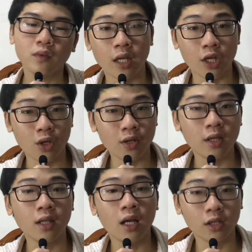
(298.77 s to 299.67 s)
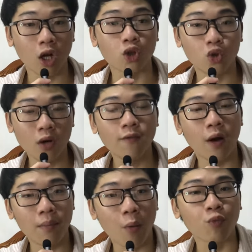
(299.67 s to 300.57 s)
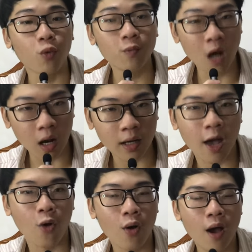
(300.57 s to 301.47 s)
Thì đương nhiên, tần suất vỡ mộng cũng cực cao.